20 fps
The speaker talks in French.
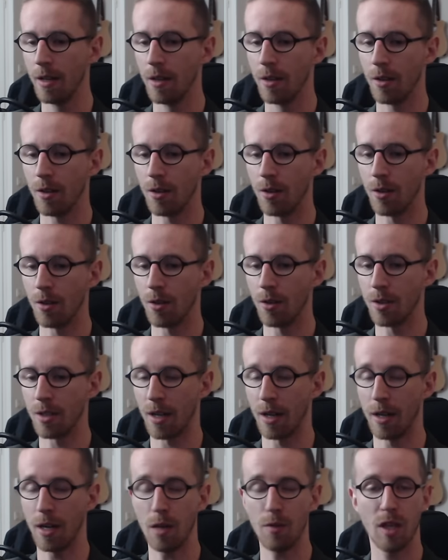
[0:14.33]
Euh,
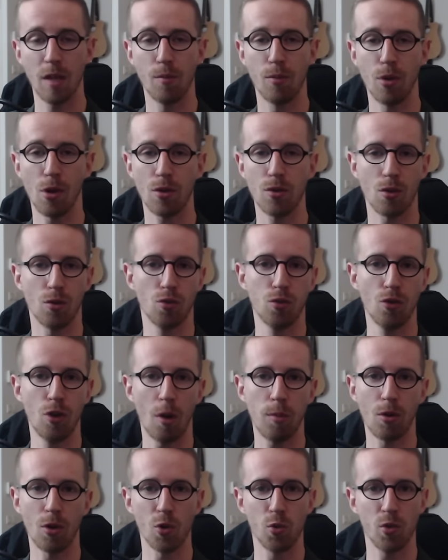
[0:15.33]
c'est un live qui porte sur tous
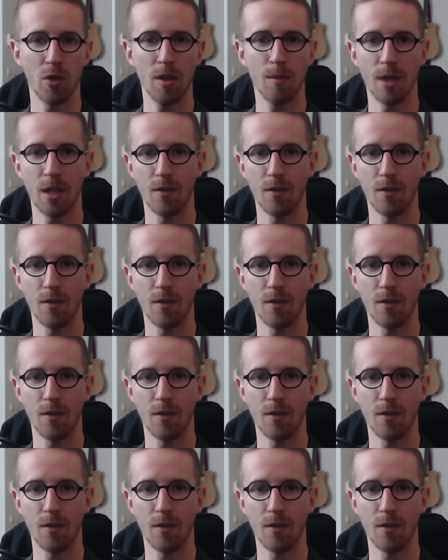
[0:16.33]
leurs produits,